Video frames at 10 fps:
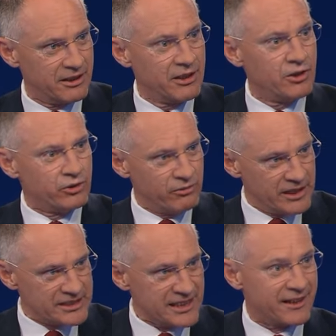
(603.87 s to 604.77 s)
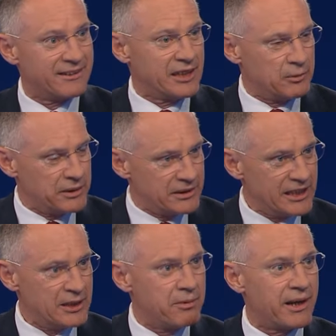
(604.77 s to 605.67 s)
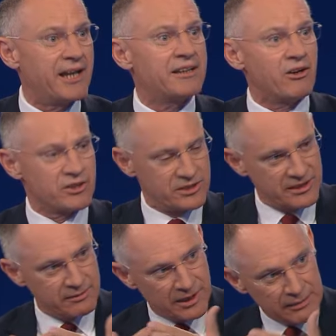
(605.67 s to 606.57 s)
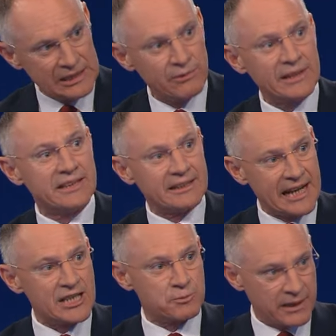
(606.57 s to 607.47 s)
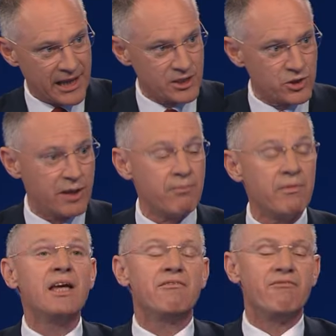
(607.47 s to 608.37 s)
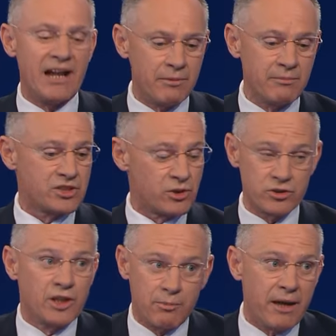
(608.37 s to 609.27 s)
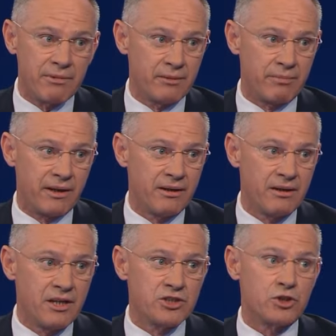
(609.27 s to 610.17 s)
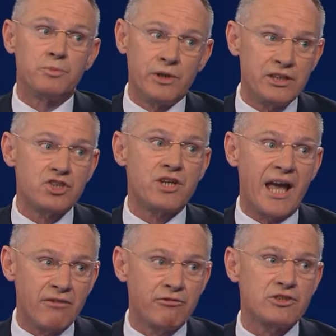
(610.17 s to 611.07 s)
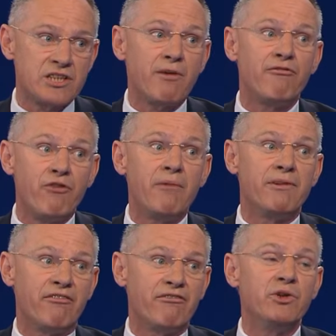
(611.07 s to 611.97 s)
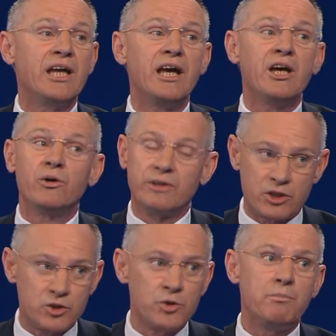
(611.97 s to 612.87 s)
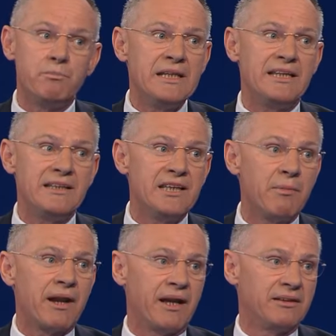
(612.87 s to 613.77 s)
Und wie gesagt, ich bin nicht bereit, aus den Ermittlungen Details bekannt okay. zu geben, weil man mir sonst, und ich bleibe dabei, sonst politische Einflussnahme vorwerfen würde. Und dazu bin ich nicht bereit.